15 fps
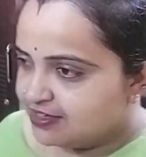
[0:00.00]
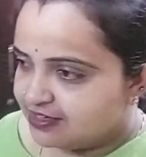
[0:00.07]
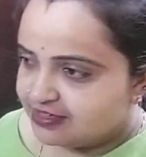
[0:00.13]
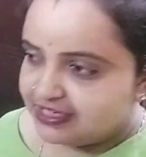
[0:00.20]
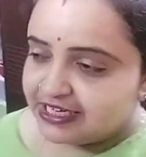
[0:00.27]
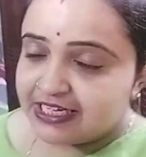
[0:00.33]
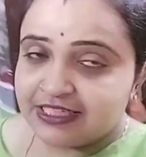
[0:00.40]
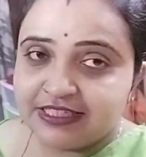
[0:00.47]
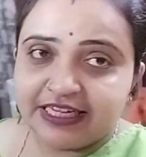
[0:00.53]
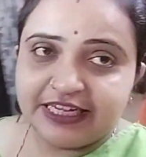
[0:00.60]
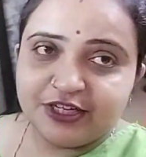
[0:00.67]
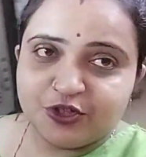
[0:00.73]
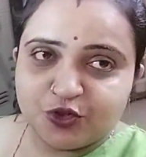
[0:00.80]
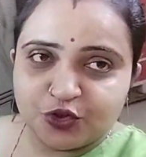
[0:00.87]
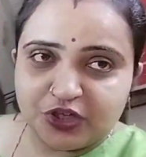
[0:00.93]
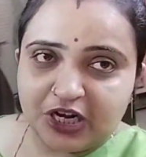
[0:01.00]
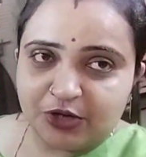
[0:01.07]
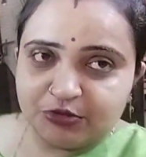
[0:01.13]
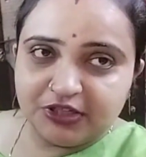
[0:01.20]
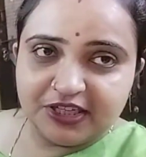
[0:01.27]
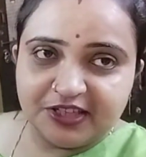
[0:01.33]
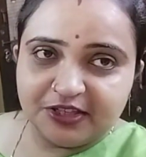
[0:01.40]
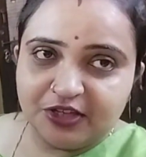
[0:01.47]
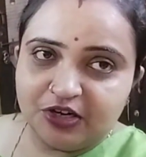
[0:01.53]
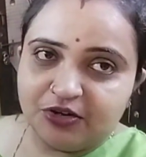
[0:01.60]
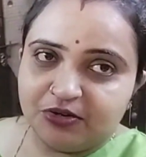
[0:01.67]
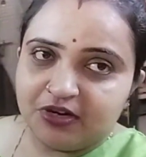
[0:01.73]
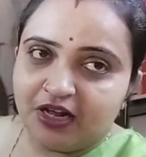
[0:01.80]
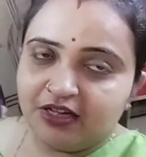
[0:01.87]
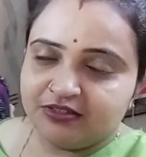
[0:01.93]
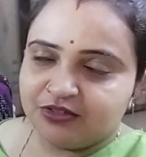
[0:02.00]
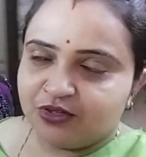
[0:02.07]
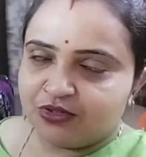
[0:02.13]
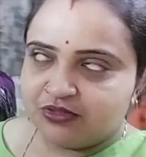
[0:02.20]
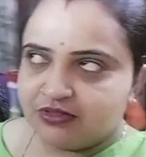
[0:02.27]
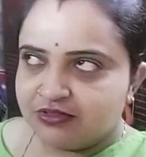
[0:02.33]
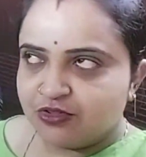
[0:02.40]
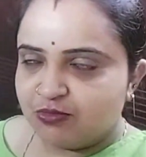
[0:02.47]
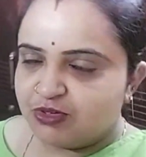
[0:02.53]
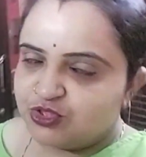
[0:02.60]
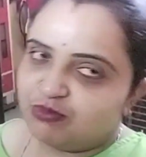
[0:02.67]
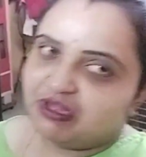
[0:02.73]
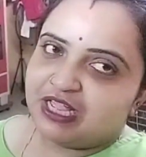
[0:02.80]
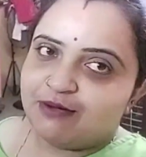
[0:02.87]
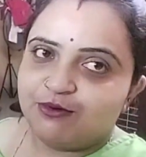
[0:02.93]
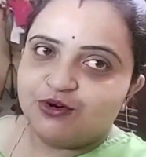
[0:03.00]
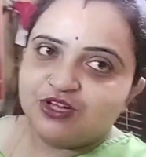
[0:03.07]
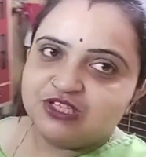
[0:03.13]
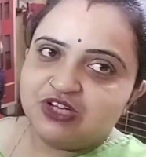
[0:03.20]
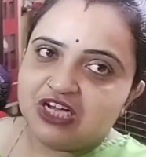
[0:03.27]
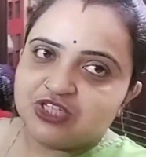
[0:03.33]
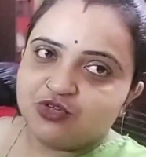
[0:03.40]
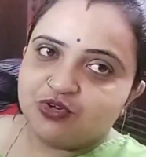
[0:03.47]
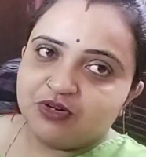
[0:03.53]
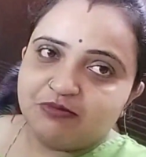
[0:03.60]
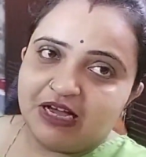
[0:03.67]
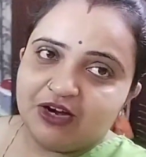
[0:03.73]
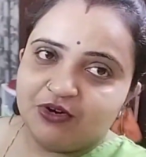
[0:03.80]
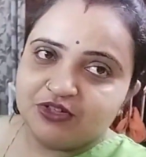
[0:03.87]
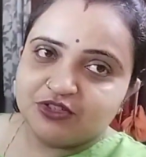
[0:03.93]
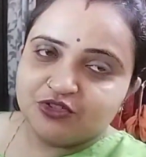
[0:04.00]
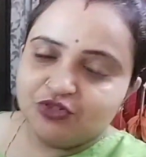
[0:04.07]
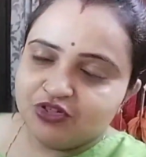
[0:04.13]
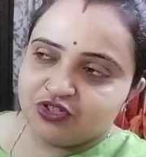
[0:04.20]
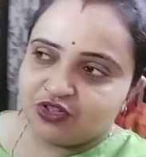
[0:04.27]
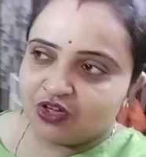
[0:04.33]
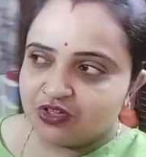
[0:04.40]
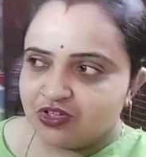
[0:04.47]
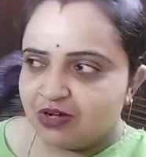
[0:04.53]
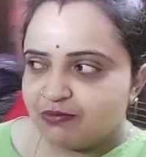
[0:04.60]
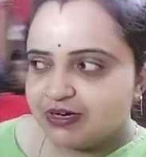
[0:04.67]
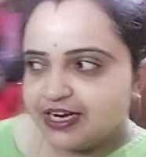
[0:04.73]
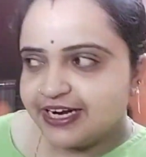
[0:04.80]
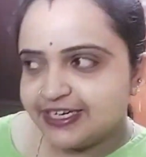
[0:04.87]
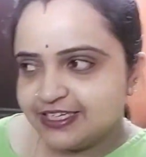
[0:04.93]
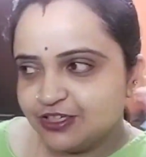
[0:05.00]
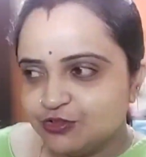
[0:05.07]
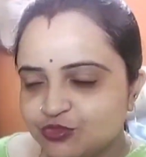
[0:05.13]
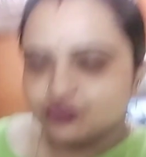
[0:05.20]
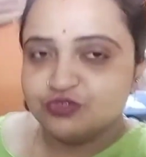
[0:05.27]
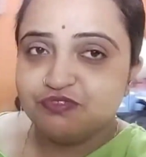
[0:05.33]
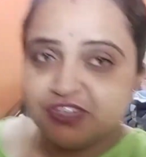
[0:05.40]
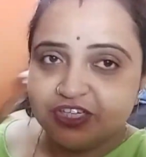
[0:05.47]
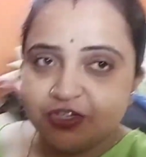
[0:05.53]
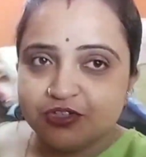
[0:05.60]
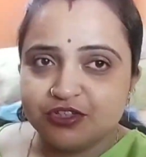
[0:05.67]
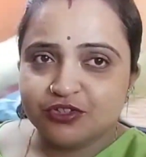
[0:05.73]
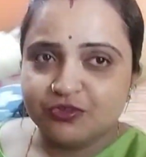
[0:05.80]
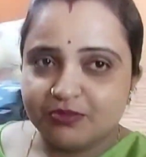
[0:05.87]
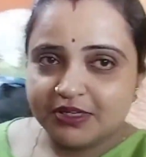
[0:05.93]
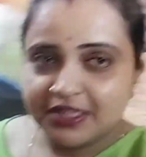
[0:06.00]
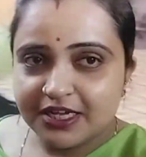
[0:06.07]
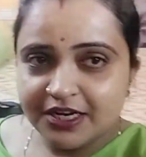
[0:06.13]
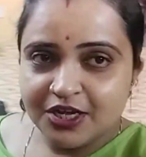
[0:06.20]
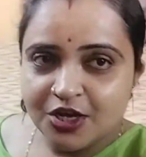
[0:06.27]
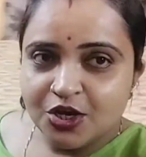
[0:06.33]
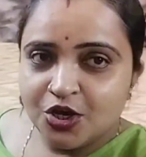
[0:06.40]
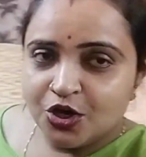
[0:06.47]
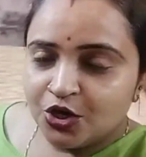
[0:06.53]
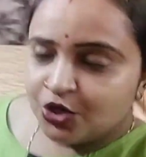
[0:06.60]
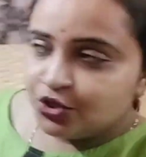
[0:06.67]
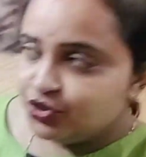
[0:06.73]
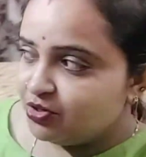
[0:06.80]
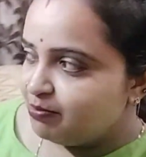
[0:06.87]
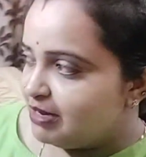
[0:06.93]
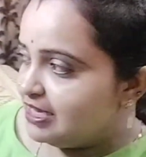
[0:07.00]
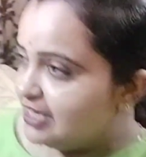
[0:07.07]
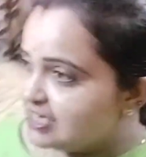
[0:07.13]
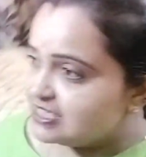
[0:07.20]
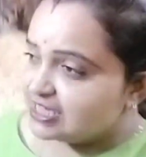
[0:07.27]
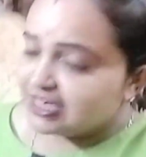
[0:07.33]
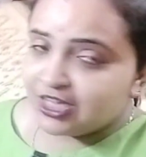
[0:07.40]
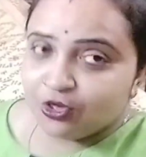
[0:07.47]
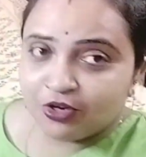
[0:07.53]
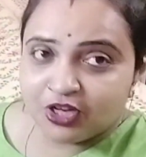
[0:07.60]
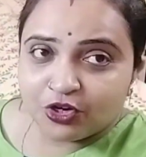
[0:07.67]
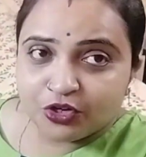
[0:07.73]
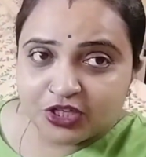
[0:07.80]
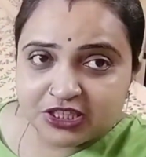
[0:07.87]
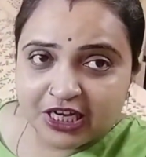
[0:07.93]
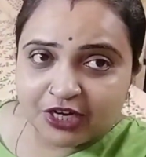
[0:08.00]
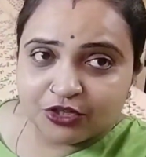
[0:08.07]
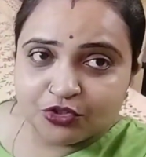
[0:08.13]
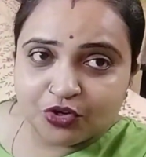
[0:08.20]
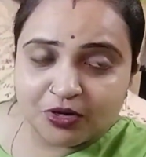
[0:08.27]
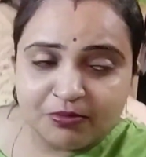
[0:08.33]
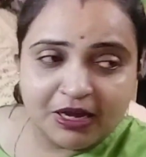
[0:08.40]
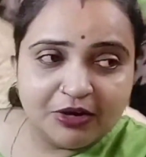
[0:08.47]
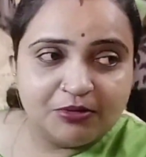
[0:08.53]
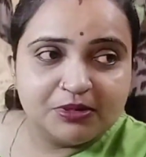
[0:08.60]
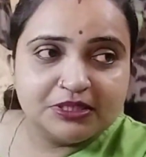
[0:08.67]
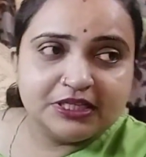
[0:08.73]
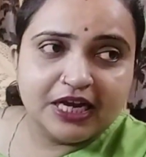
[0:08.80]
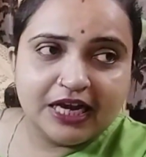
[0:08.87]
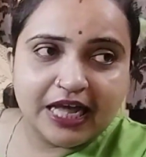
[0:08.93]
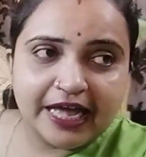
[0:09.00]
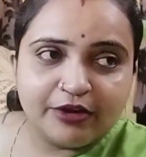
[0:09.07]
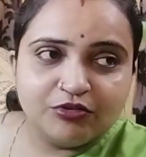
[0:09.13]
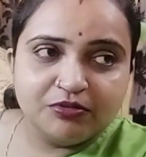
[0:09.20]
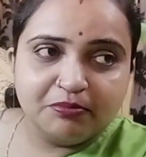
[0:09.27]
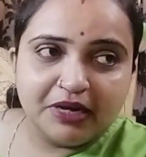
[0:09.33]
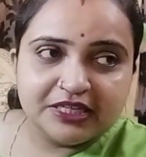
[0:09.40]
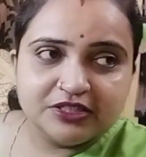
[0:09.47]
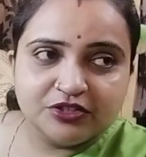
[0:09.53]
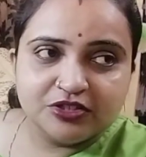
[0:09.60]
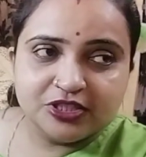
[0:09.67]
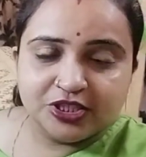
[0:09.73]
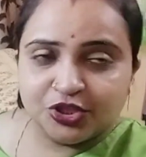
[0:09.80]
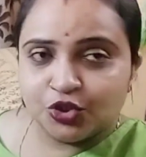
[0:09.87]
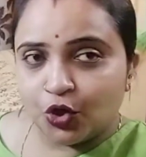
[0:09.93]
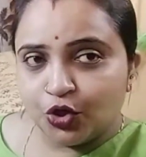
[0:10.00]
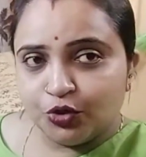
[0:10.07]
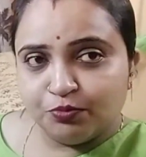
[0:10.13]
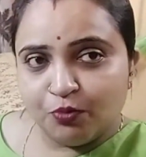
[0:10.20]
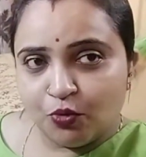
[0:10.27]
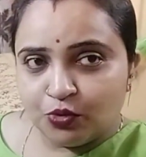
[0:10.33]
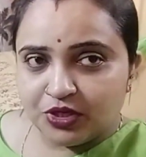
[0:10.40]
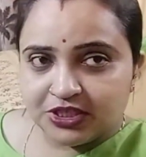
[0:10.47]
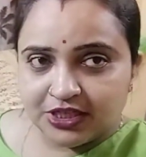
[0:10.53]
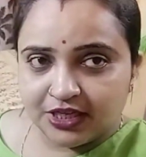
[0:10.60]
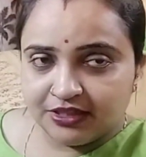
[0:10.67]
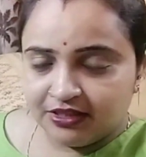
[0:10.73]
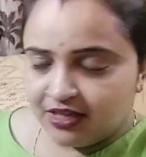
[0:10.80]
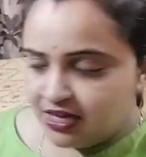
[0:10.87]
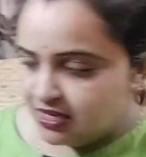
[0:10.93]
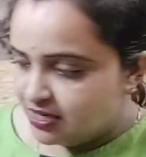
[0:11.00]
ঠিক আছে ইন্ট্রোটাও দিতে দিল না তো তোমরা সবাই কেমন আছো আশা করি ভালো আছো সুস্থ আছো আমার একটা নতুন ভিডিওতে তোমাদের সবাইকে জানাই অনেক অনেক স্বাগত আর ভালোবাসা আর এখন বাজে হচ্ছে ডট পৌনে সাতটা